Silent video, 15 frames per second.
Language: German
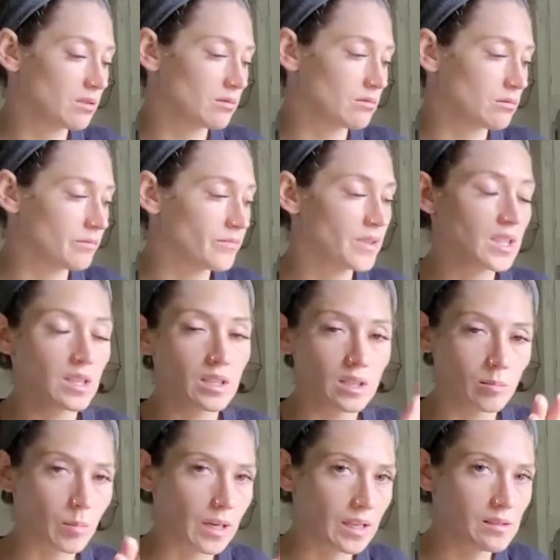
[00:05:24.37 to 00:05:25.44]
so
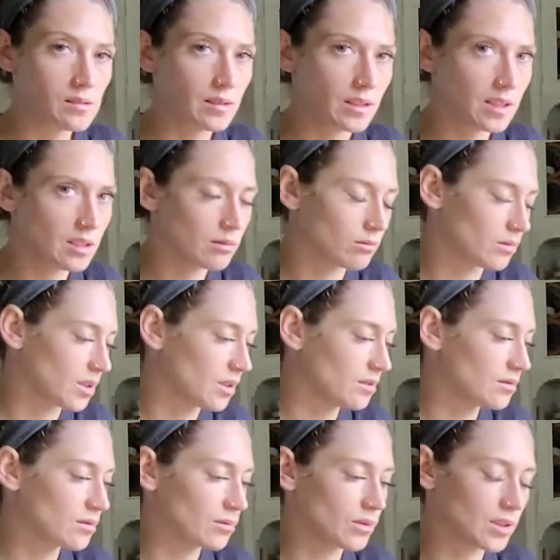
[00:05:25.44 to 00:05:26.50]
bei allen
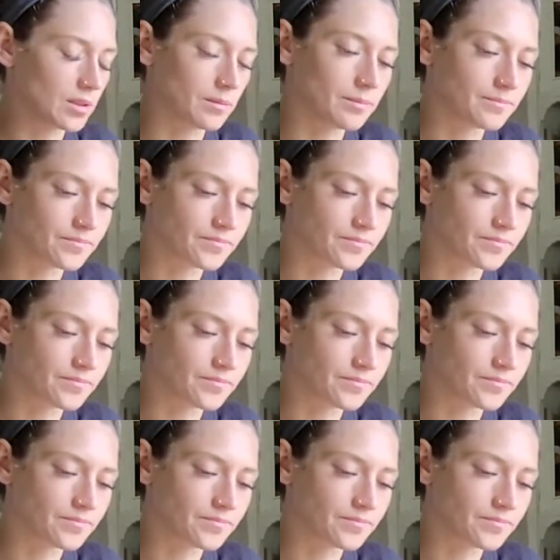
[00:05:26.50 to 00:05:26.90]
Legungen so eine,